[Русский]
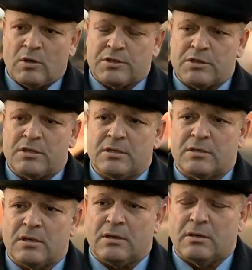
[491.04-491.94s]
Более
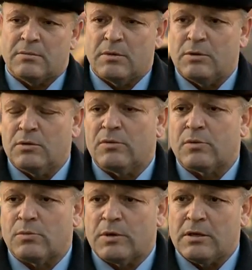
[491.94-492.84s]
600
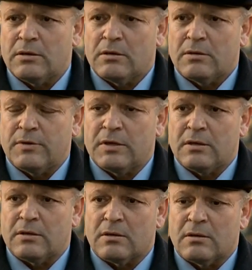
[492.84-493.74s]
миллионов рублей
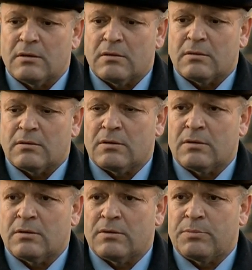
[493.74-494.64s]
выделено.
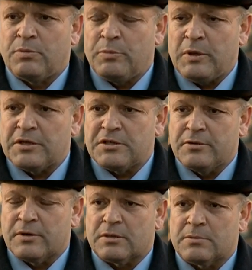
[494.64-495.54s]
Э,
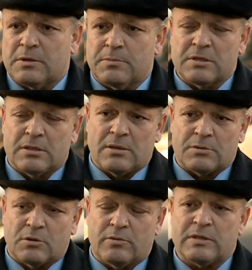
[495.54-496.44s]
Перечни в этом мы
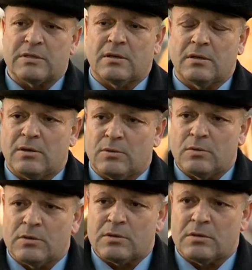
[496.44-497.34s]
знаем, что 21
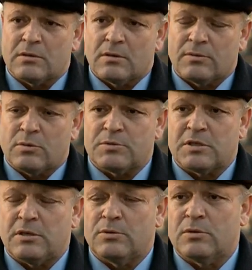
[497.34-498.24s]
улица – в том
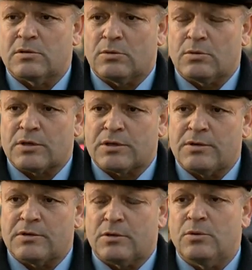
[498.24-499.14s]
числе улица
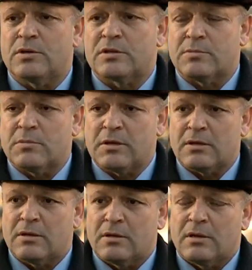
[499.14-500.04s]
Лукашевича, улица
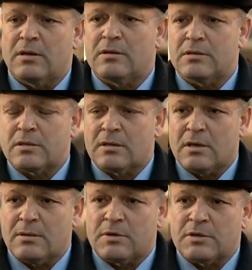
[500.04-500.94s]
Мира, Иртышская
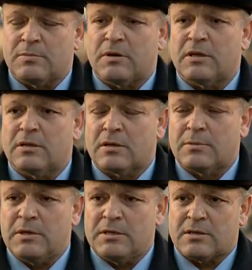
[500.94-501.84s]
набережная, Богдана
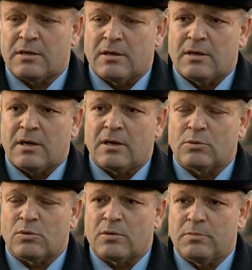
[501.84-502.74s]
Хмельницкая, о
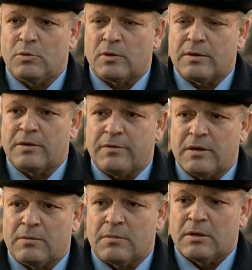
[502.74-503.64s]
которых много
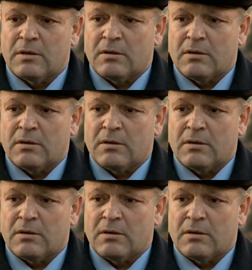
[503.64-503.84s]
говорим.